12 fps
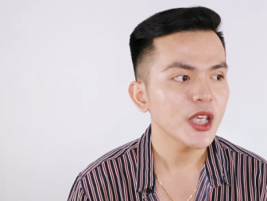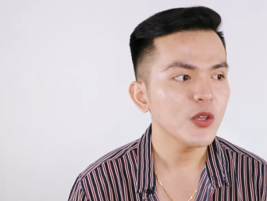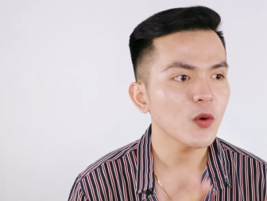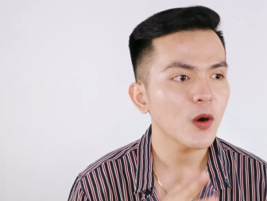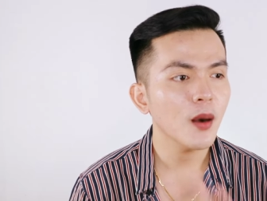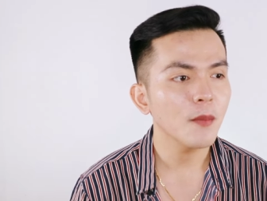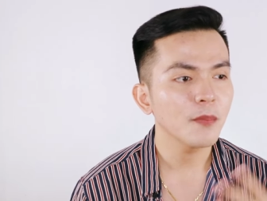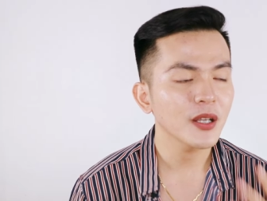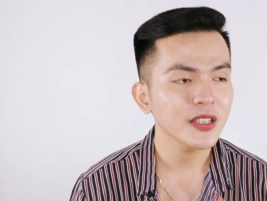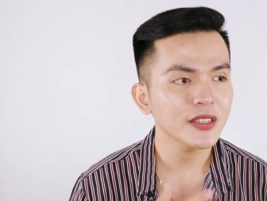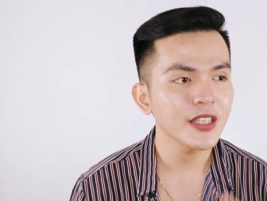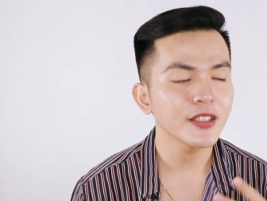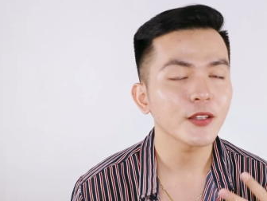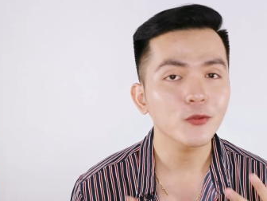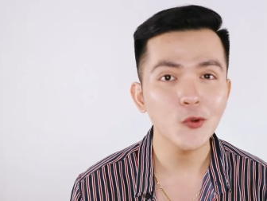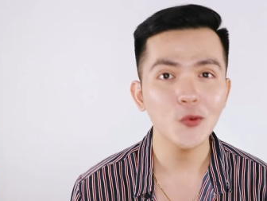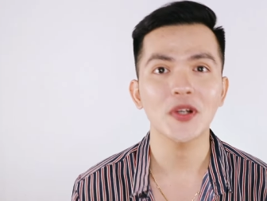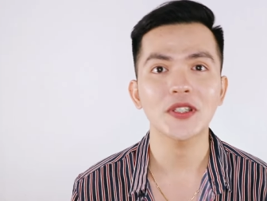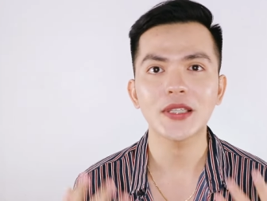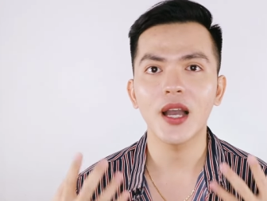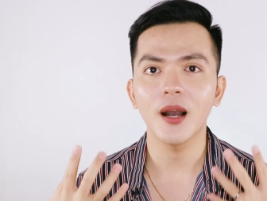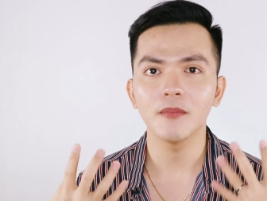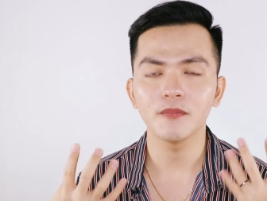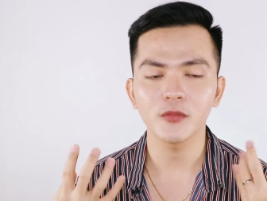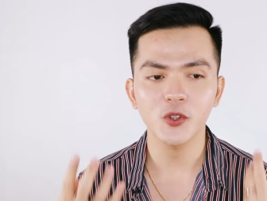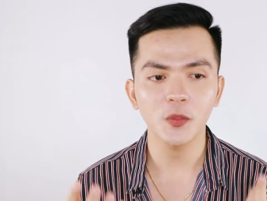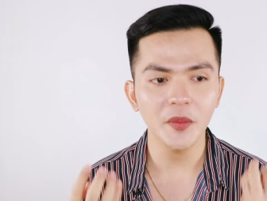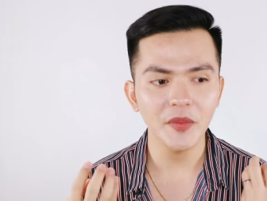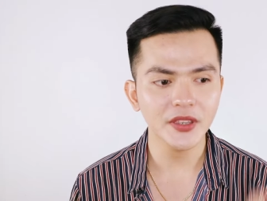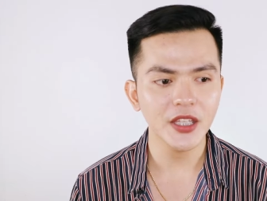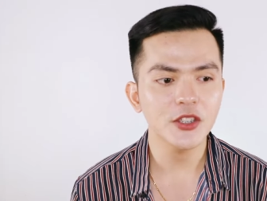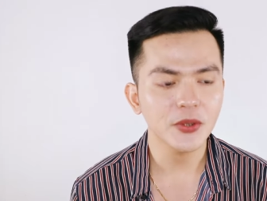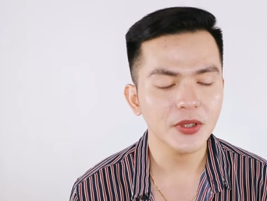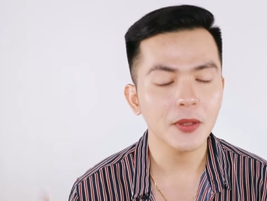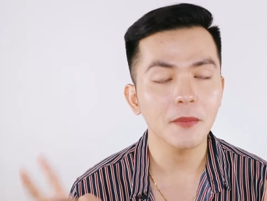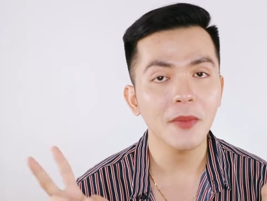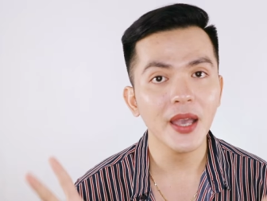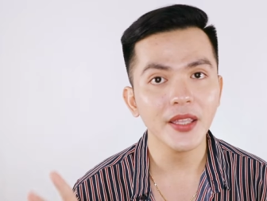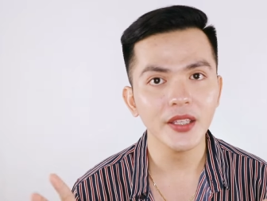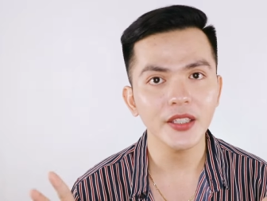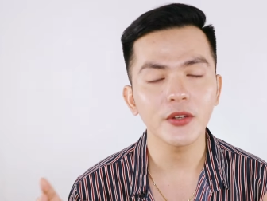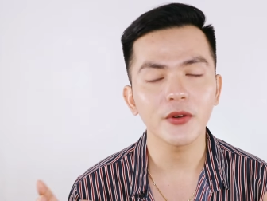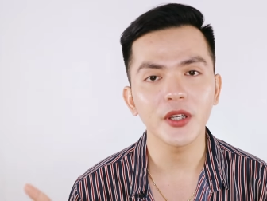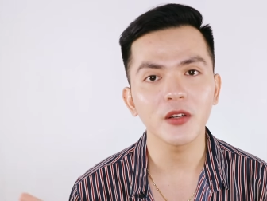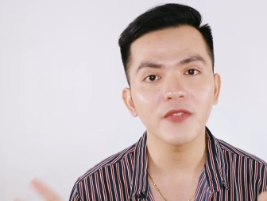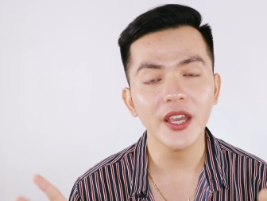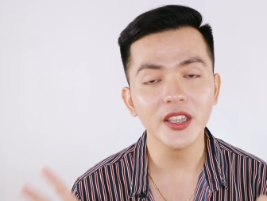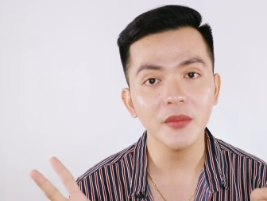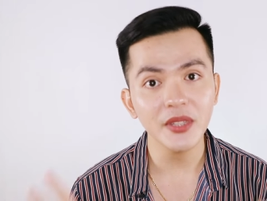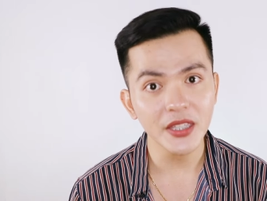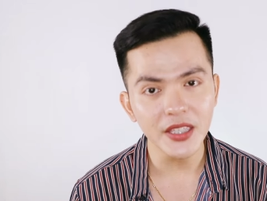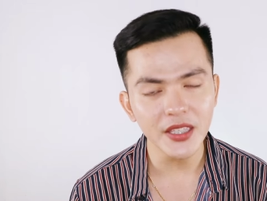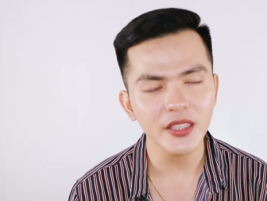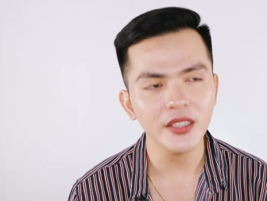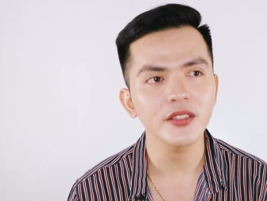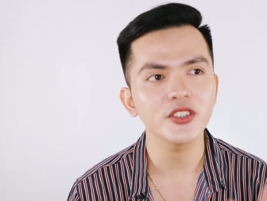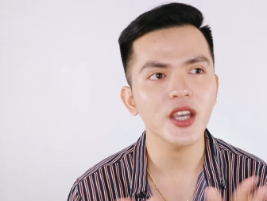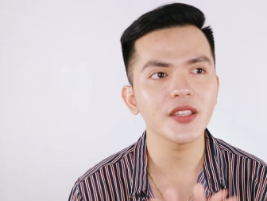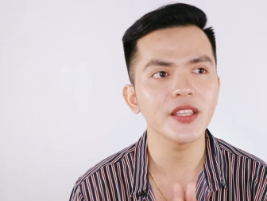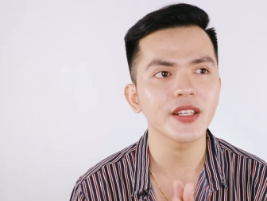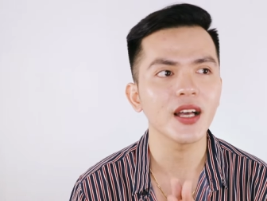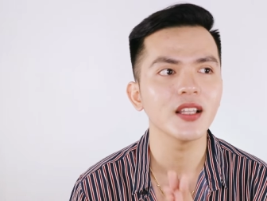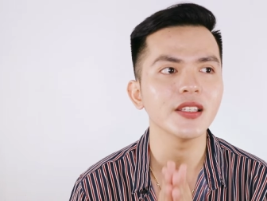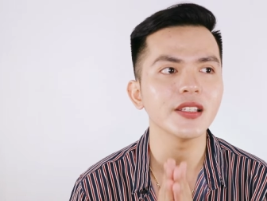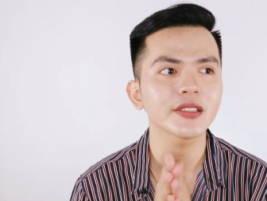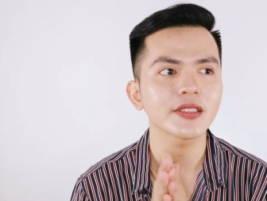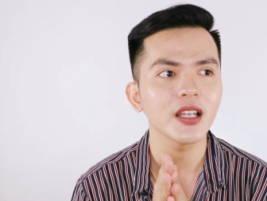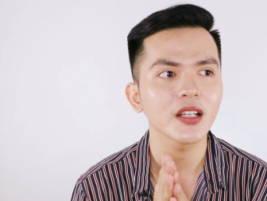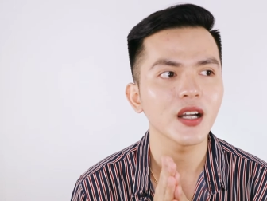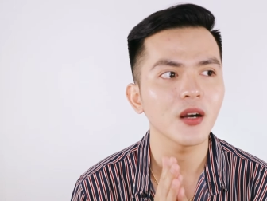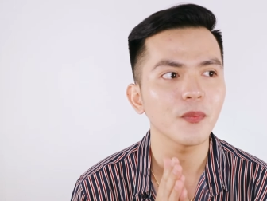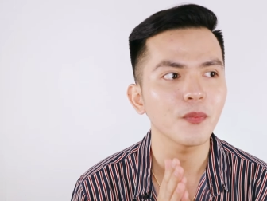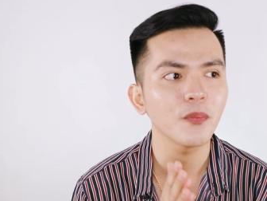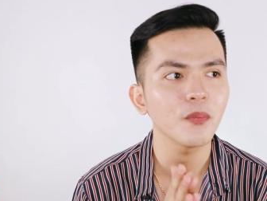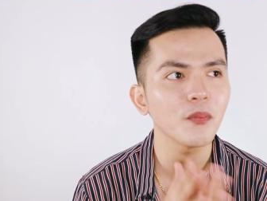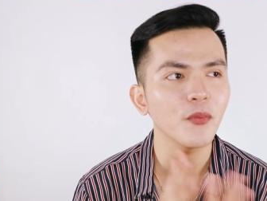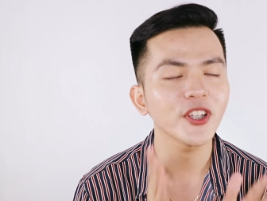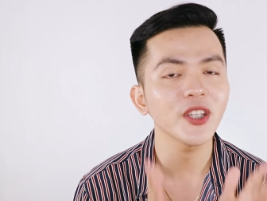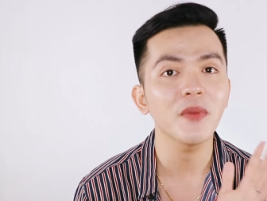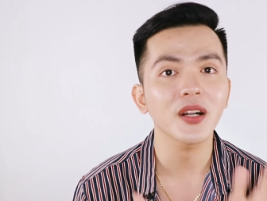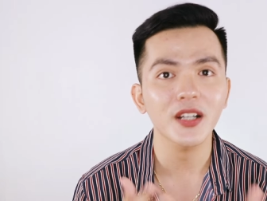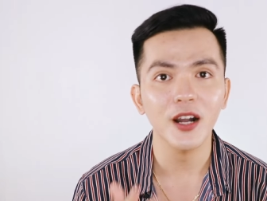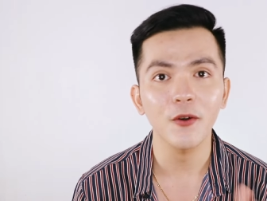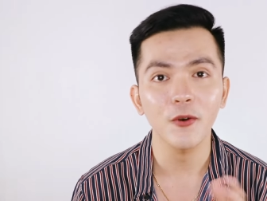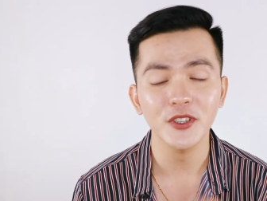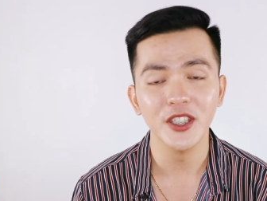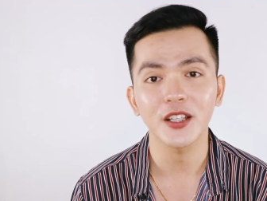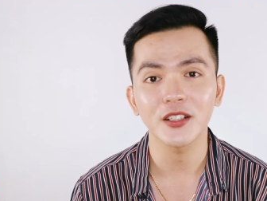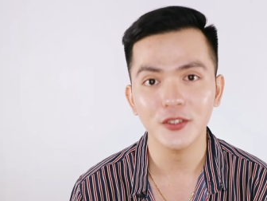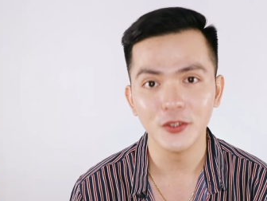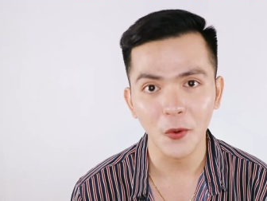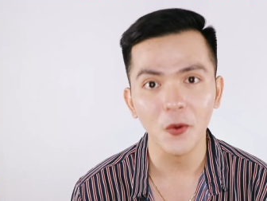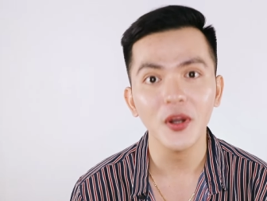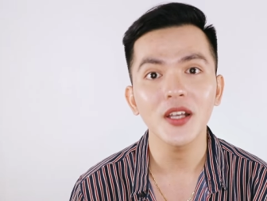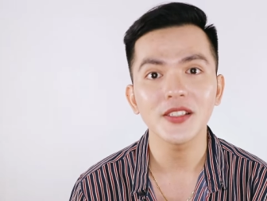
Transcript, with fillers: yung um, pagte-take ng too much um, supplementation ng Myra E or ng vitamin E in general is talagang pwedeng magkakakos siya ng stroke